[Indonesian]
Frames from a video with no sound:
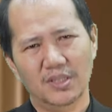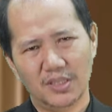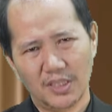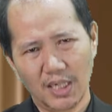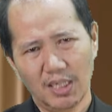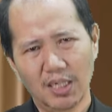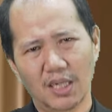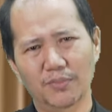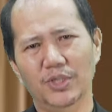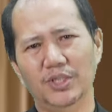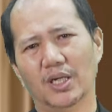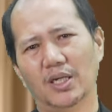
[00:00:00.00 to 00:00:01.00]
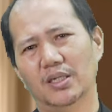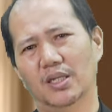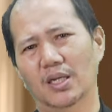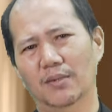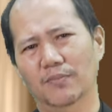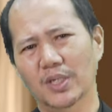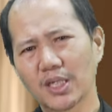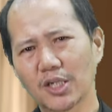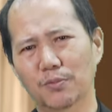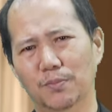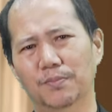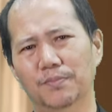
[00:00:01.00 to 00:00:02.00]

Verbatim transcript: Jadilah bijak dalam hidup